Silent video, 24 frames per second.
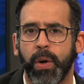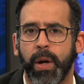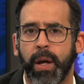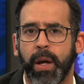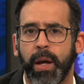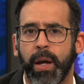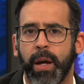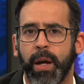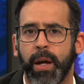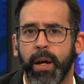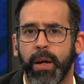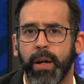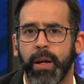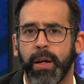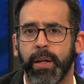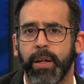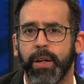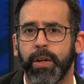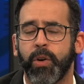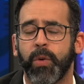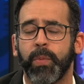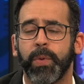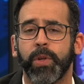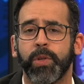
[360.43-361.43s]

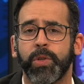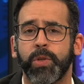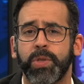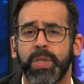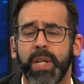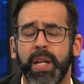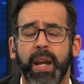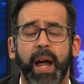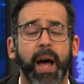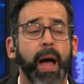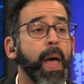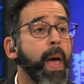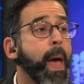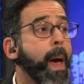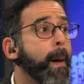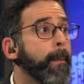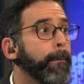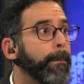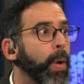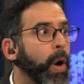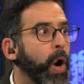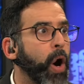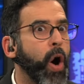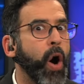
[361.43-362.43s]
eh, comiendo su cena.
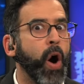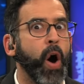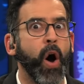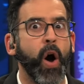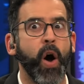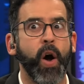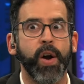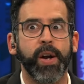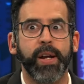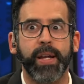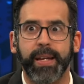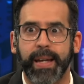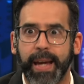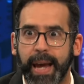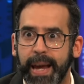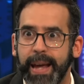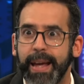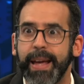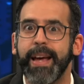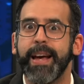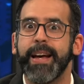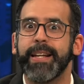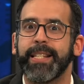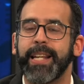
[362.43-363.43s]

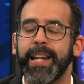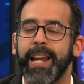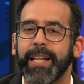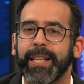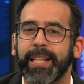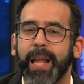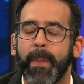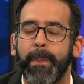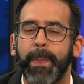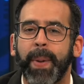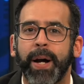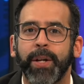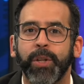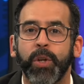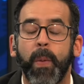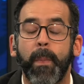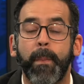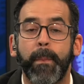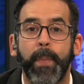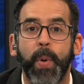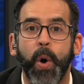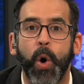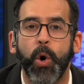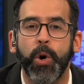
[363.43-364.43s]
Porque se le está pagando
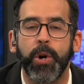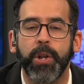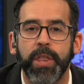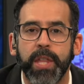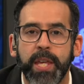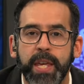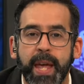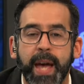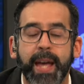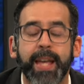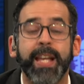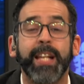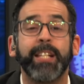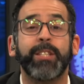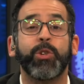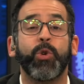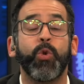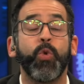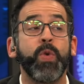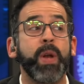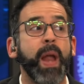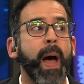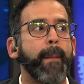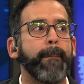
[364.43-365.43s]
por día y es
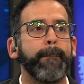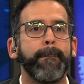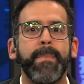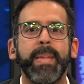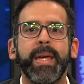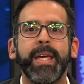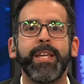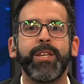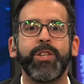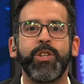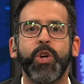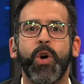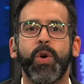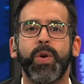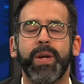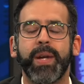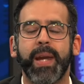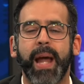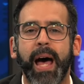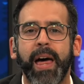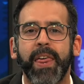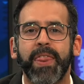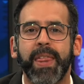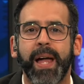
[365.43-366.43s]
una
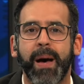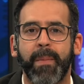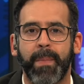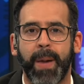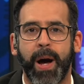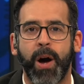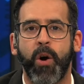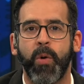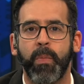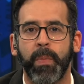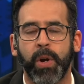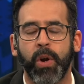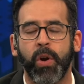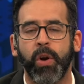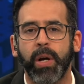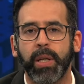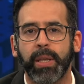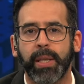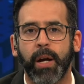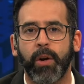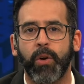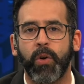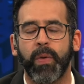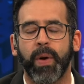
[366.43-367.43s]
millonada más o menos lo que
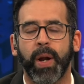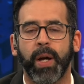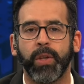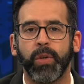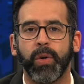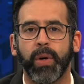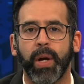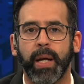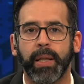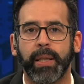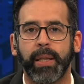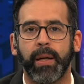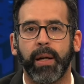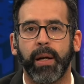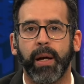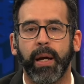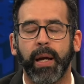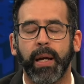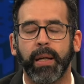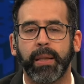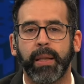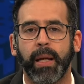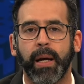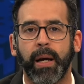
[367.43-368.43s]
está cobrando esta,
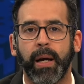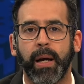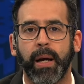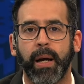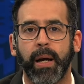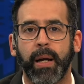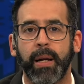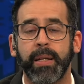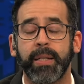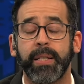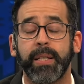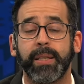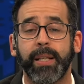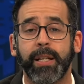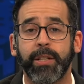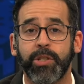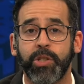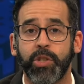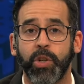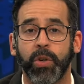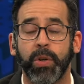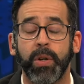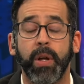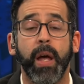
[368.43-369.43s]
esta
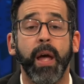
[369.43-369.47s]
licitación.